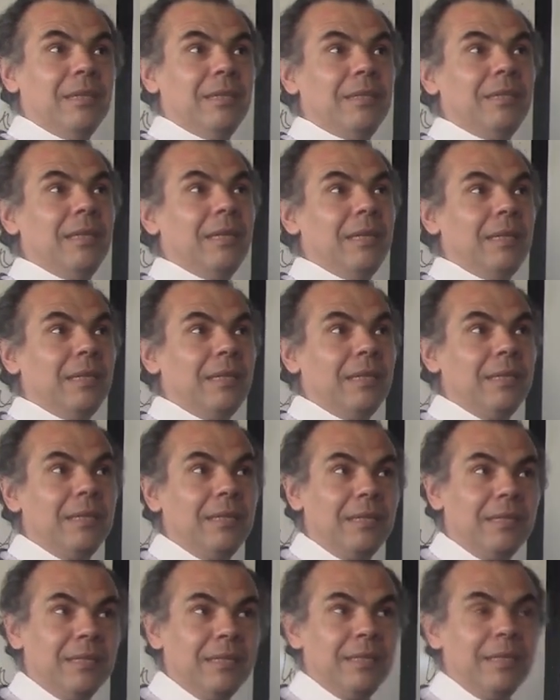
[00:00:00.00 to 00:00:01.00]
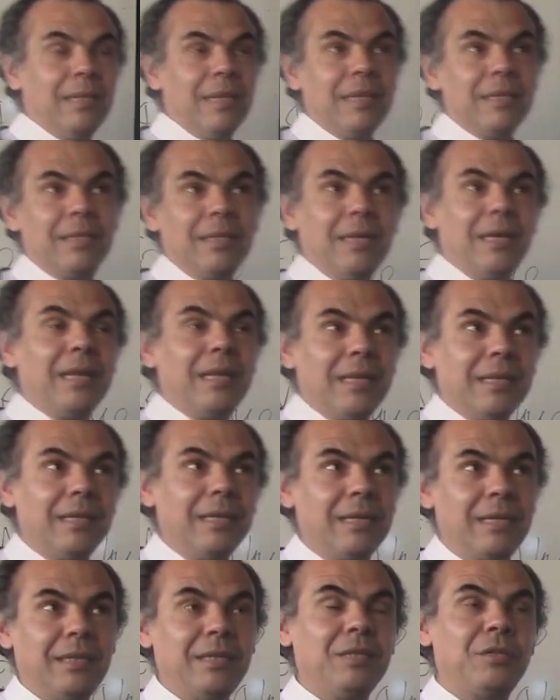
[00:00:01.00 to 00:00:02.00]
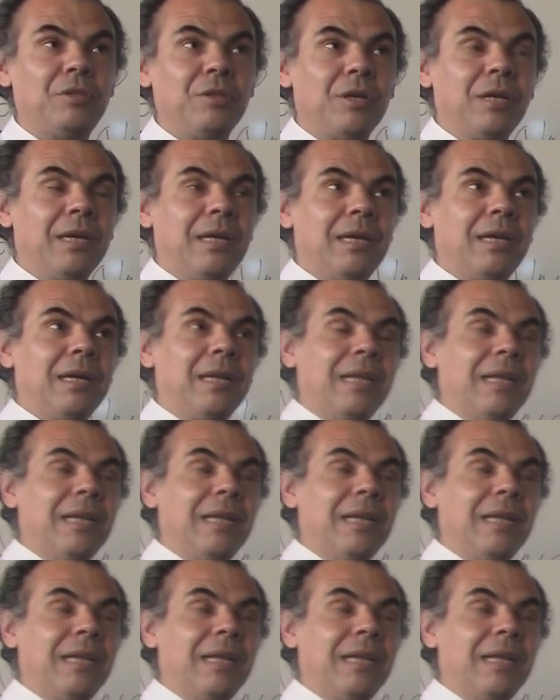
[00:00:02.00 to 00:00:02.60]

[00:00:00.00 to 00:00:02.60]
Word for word: la llegada de Cristo a,